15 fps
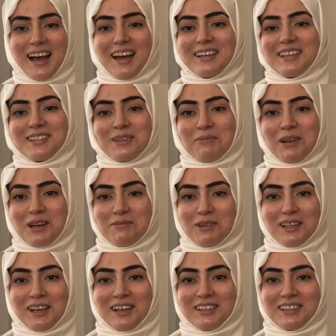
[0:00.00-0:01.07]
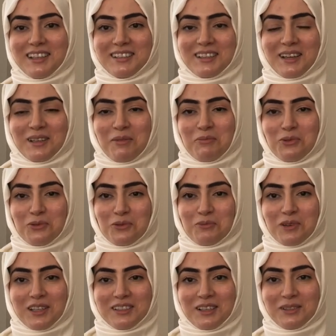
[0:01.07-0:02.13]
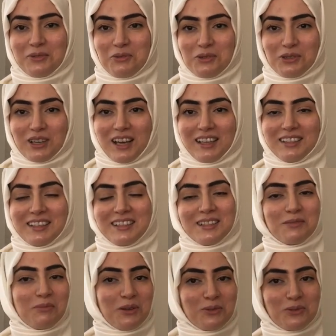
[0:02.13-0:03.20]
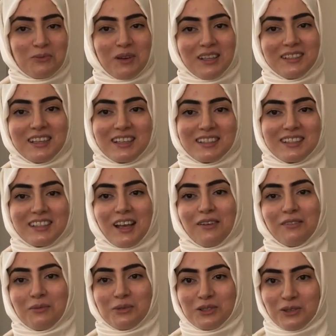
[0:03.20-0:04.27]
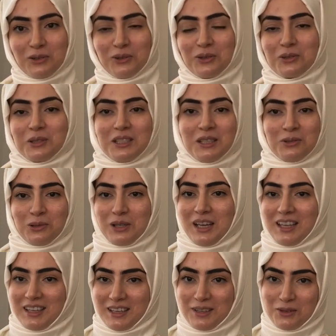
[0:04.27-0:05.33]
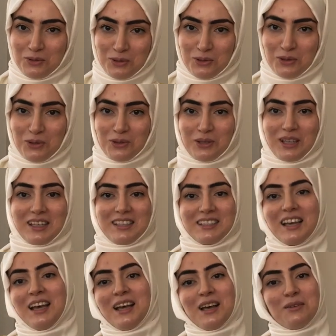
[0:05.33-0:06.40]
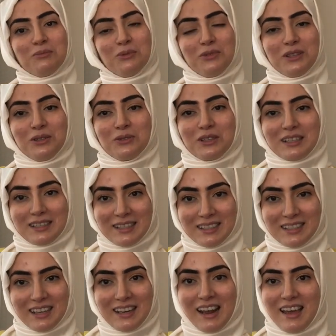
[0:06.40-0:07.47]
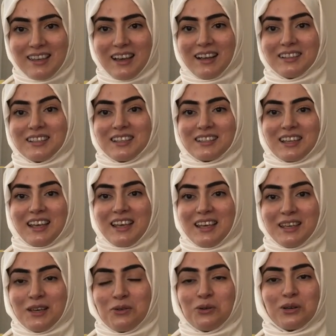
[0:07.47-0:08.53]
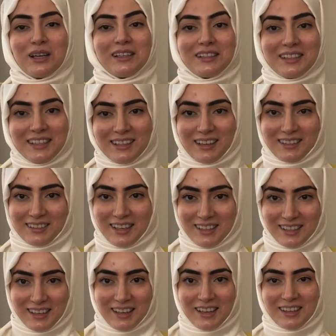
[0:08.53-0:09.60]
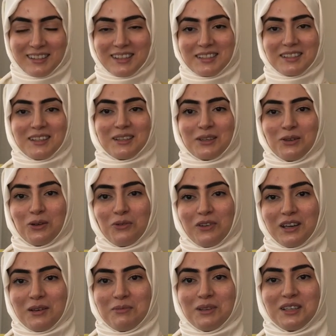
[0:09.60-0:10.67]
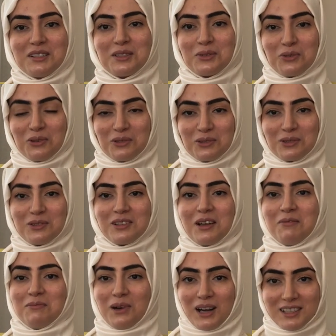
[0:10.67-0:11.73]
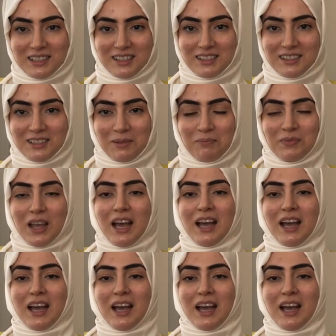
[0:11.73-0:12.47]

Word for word: Herkese merhabalar Diyetenem YouTube kanalına hoş geldiniz. Ben uzman diyetisyen ve psikolog Zinnur 52 Küçük Köseleci. Bu videoda sizlere yalnızca iki kurala dikkat ederek nasıl kilo verebiliriz konusundan bahsedeceğim.